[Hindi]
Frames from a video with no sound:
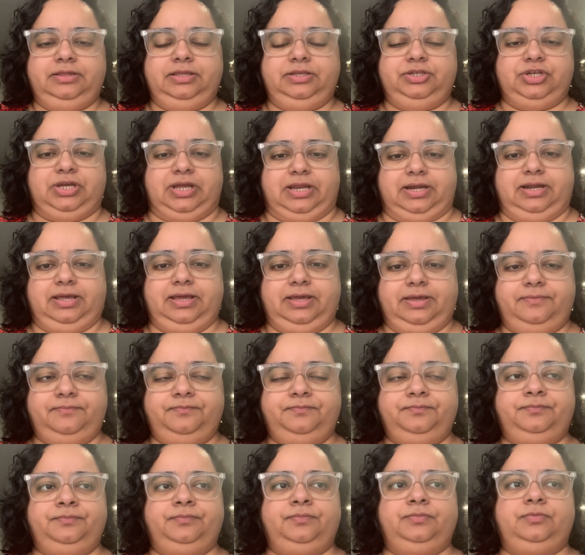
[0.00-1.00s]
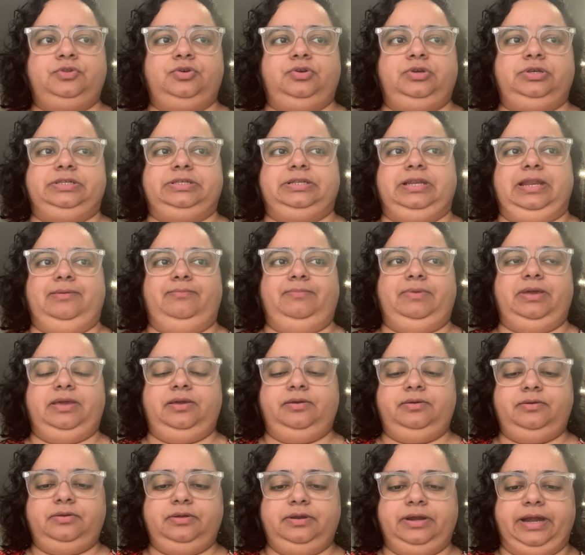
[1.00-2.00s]
जाना है तो इसलिए मैं
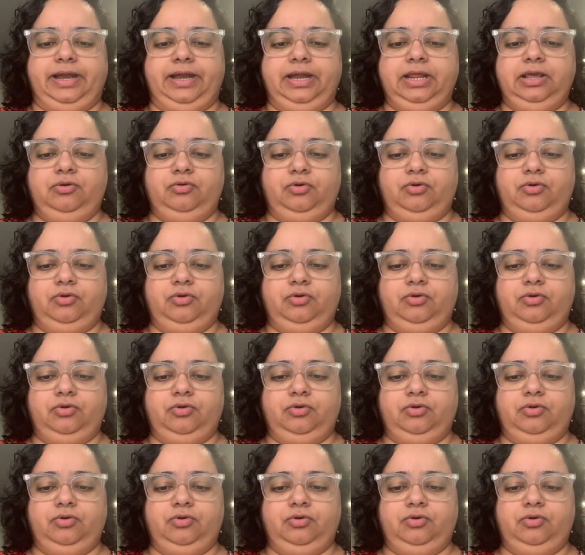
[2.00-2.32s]
रेडी